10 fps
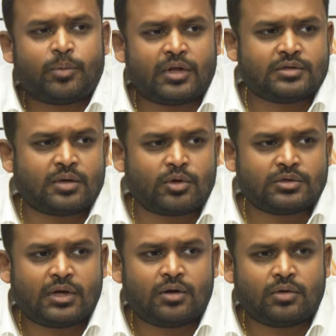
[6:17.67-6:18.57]
పది
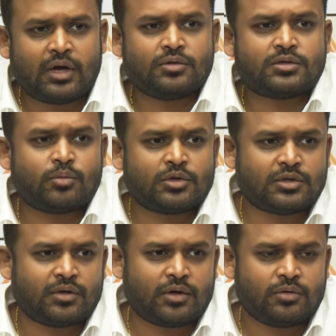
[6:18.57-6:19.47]
సంవత్సరాలు ఐదు
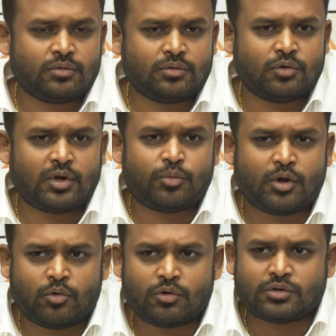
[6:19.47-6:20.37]
సంవత్సరాలు ఉన్న
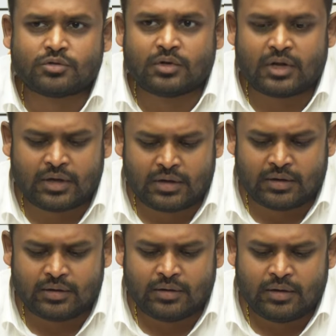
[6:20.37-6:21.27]
ప్రమోటర్స్ ఉన్నారు కానీ